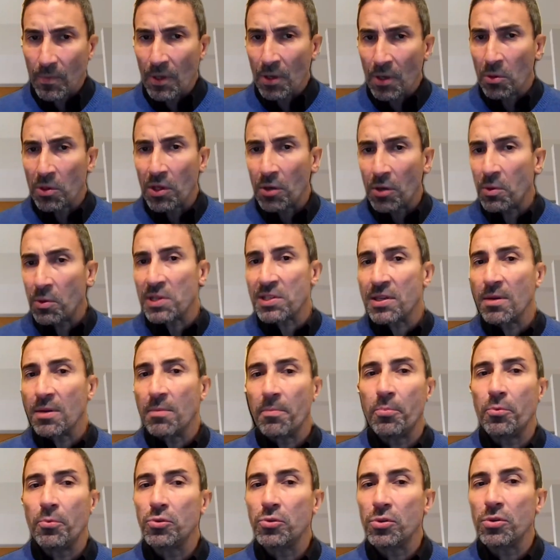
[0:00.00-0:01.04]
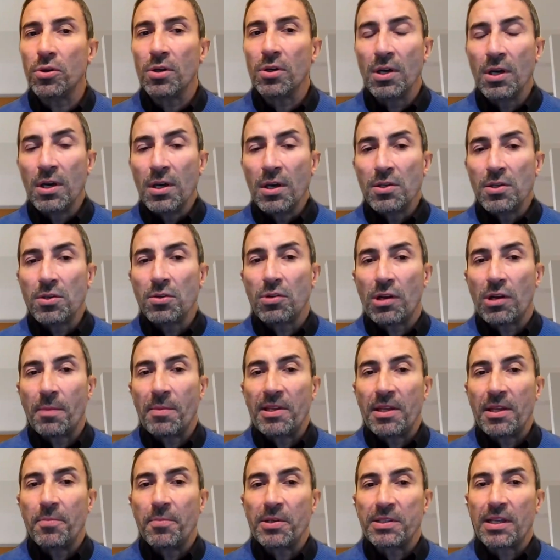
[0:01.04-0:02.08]
Quindi questo è un punto
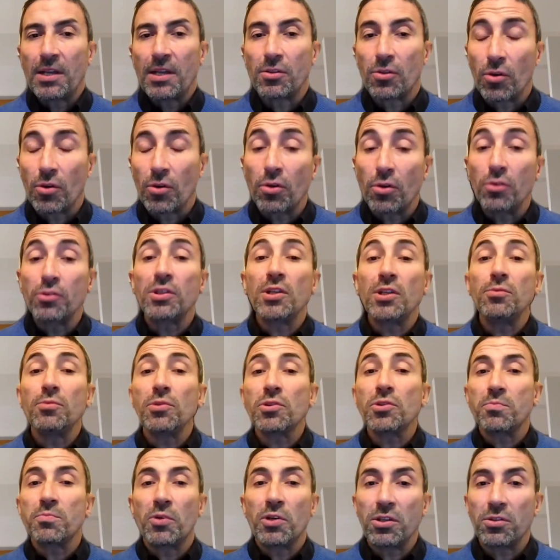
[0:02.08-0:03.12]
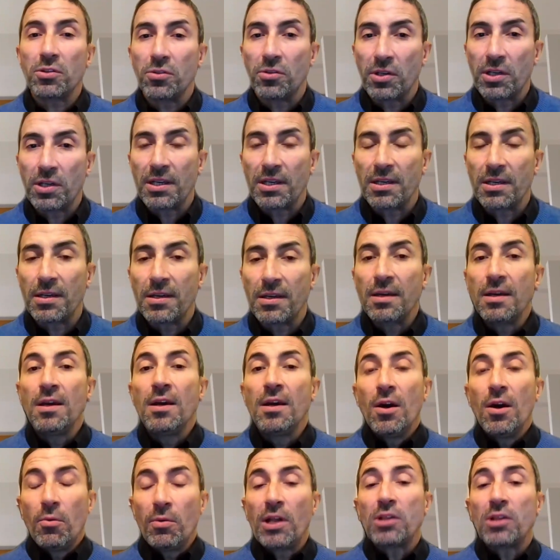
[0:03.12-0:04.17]
sicuramente importante, il continuous monitoring.
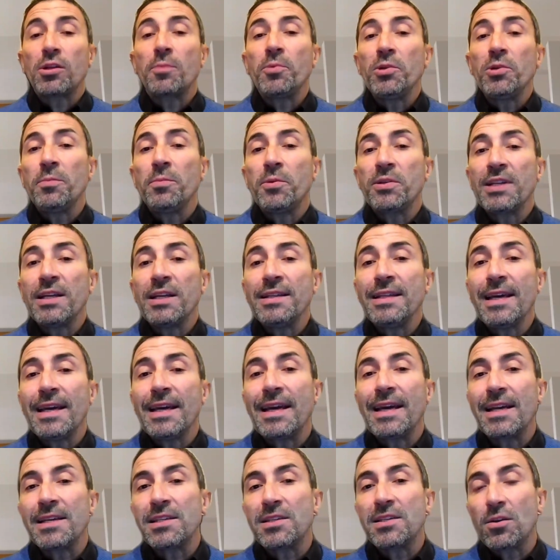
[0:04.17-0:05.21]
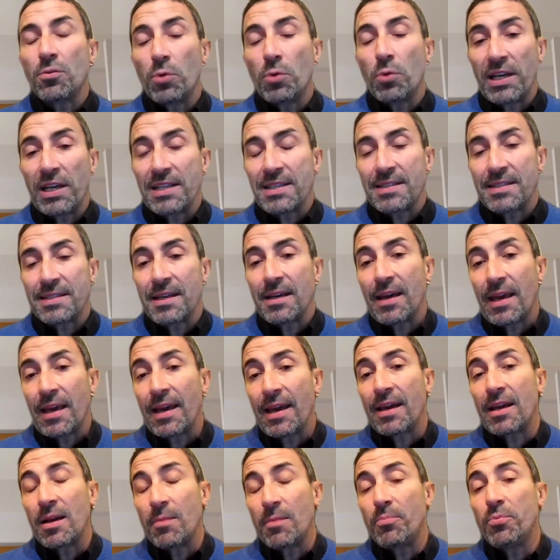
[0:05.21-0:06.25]
Un altro punto importante è anche la sicurezza, è
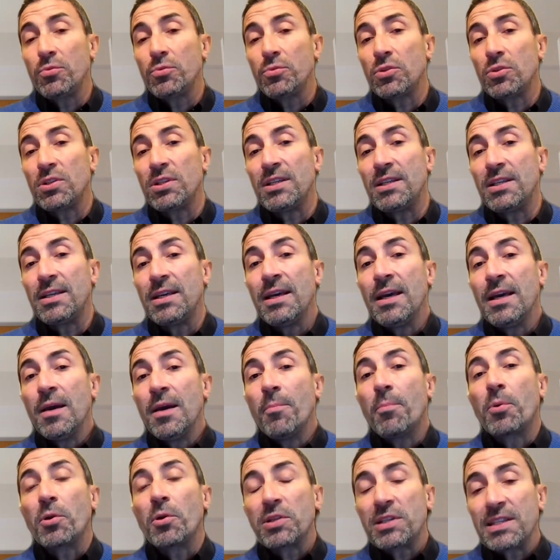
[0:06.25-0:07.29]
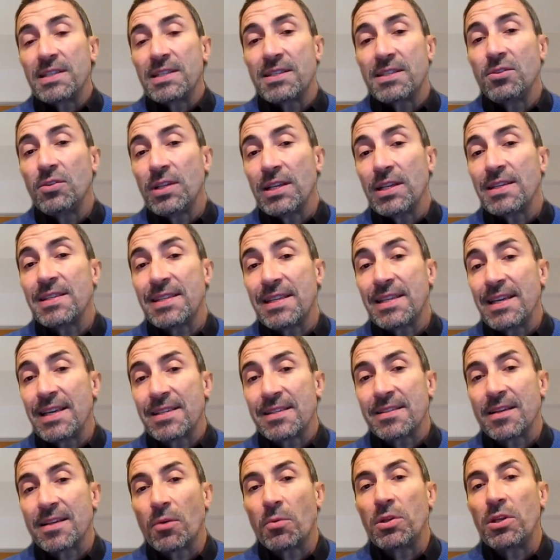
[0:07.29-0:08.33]
anche il punto di protezione
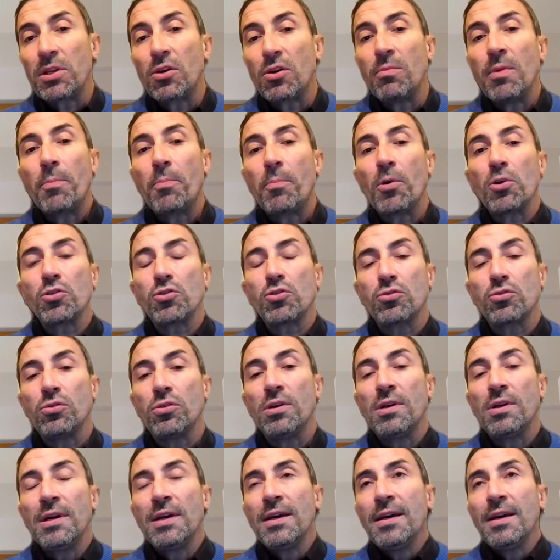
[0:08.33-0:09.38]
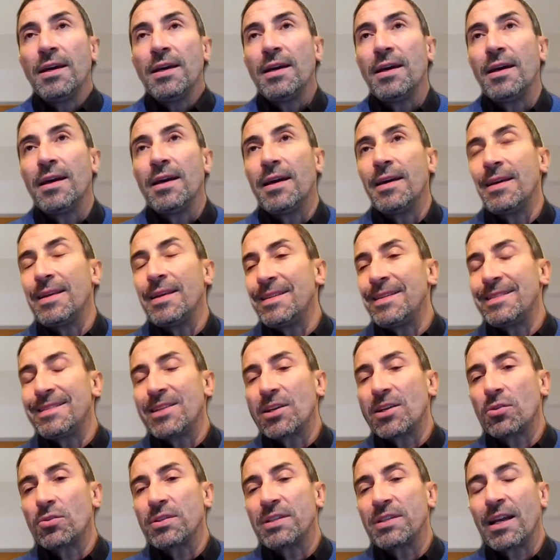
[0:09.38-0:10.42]
stessa, quindi come posso eh, in
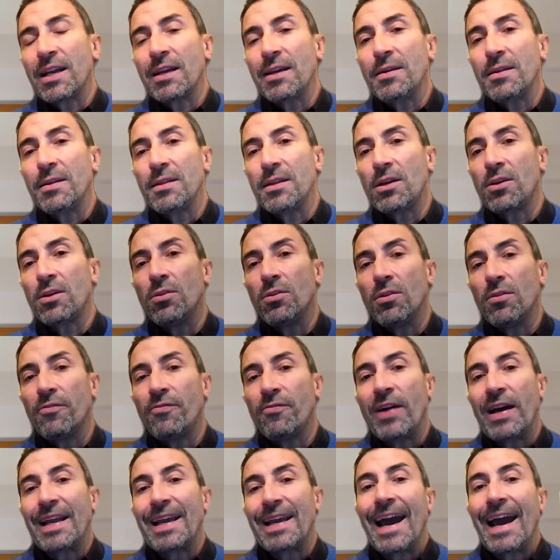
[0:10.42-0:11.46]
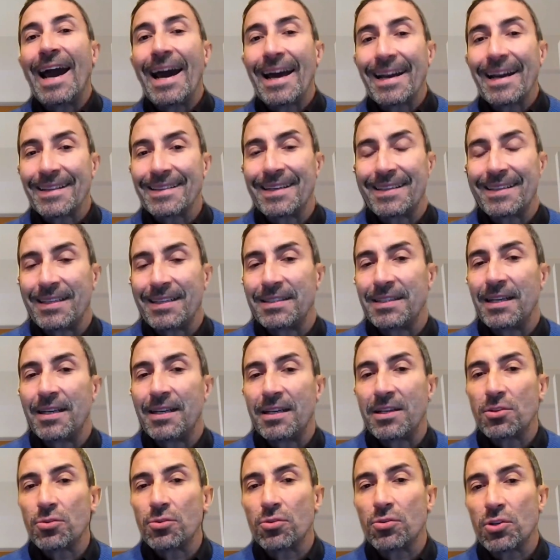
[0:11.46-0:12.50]
termini tecnico fare hardening delle
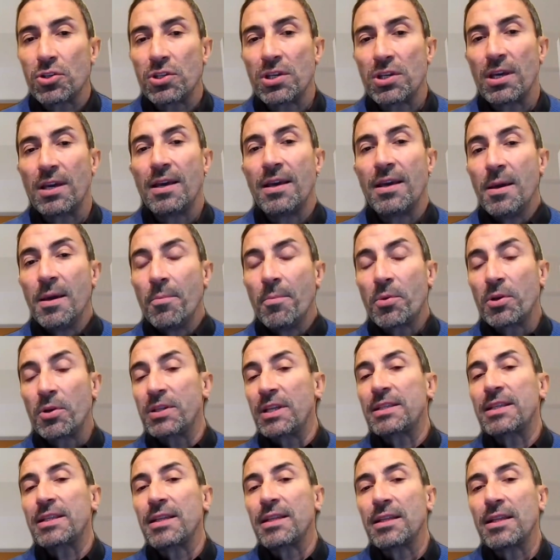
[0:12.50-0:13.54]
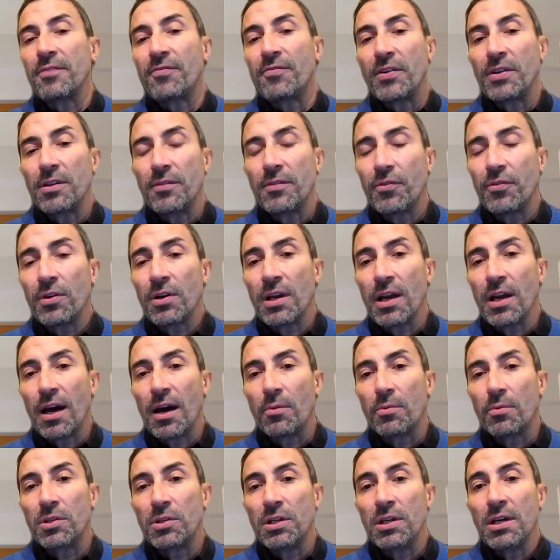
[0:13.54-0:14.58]
risorse protette da Defender for
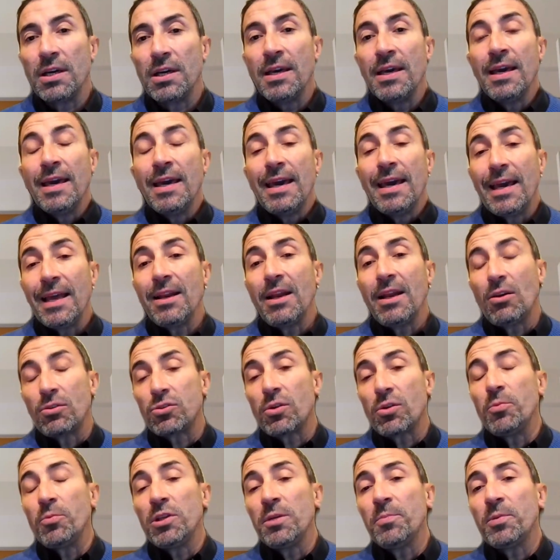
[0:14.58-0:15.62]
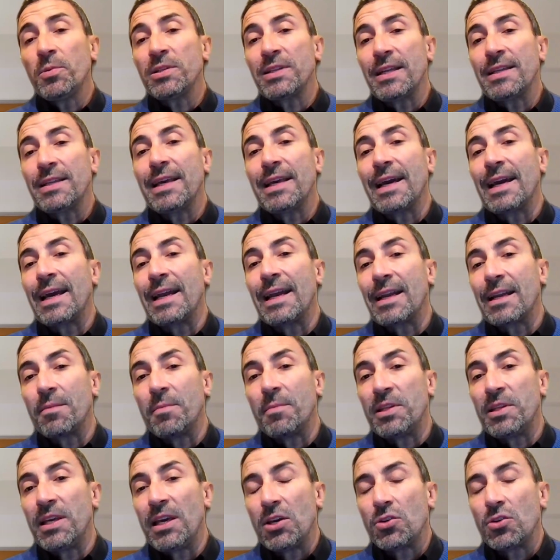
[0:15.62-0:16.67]
Cloud e l'altro punto importante è anche la
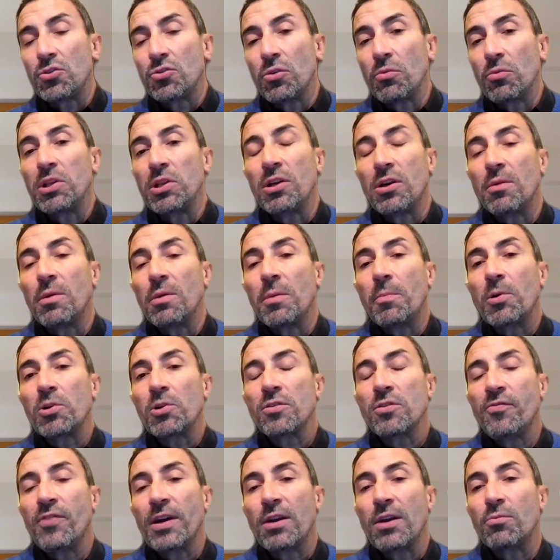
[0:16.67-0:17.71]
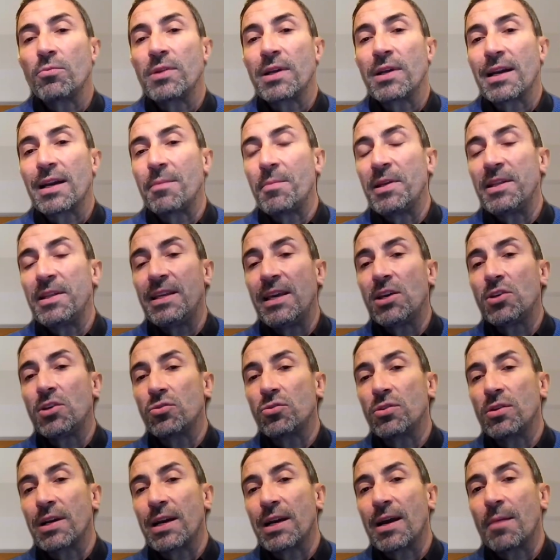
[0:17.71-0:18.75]
remediation, quindi come posso fare una
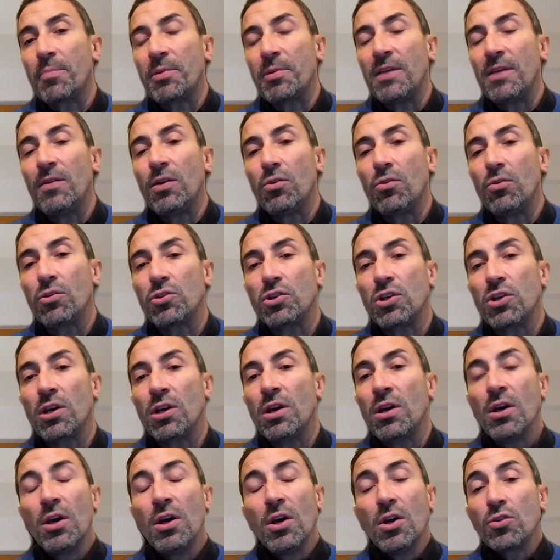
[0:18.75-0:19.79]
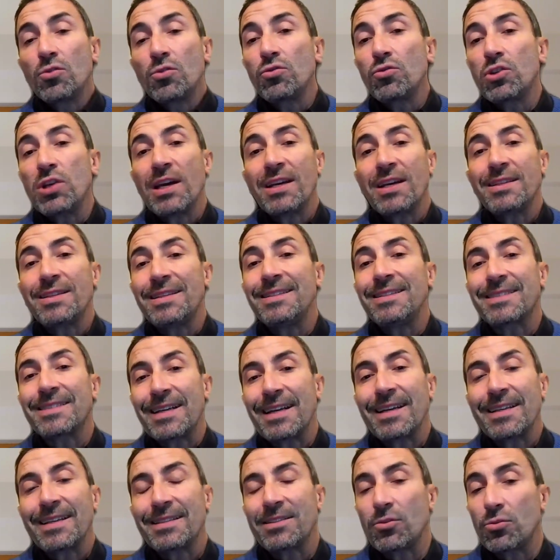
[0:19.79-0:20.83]
remediation rapida e veloce su certi
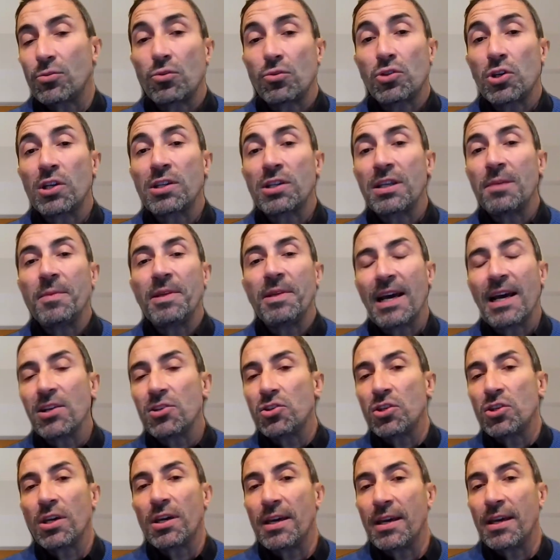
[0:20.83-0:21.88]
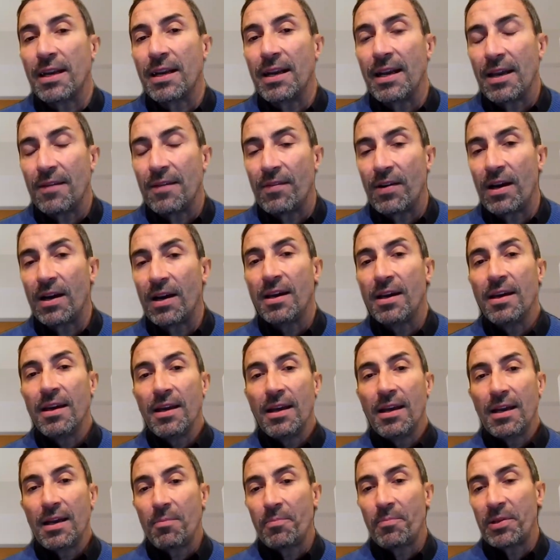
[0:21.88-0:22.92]
threat, su certe minacce che rileva
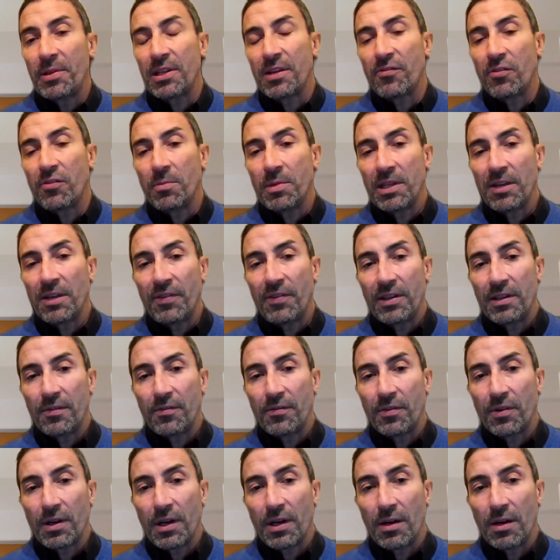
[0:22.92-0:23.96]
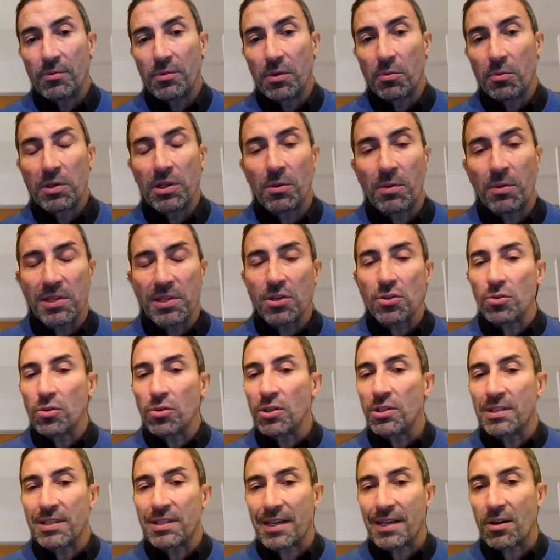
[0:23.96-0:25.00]
la piattaforma Defender for Cloud. Quindi questi sono
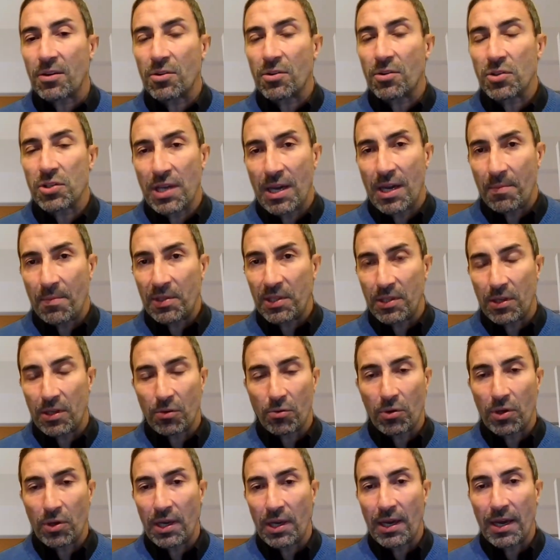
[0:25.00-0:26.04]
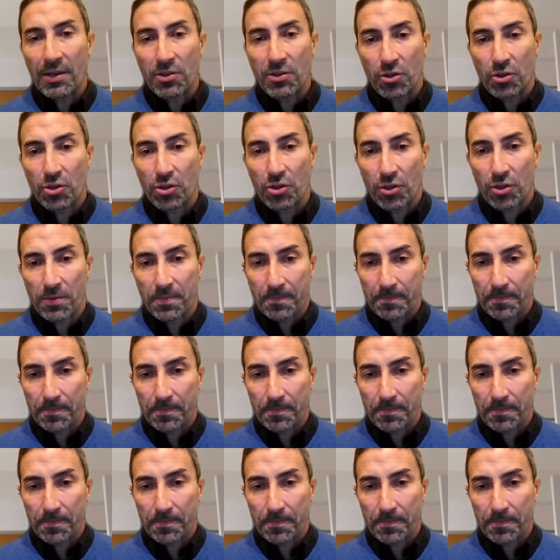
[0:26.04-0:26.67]
i tre grossi ambiti in cui agisci.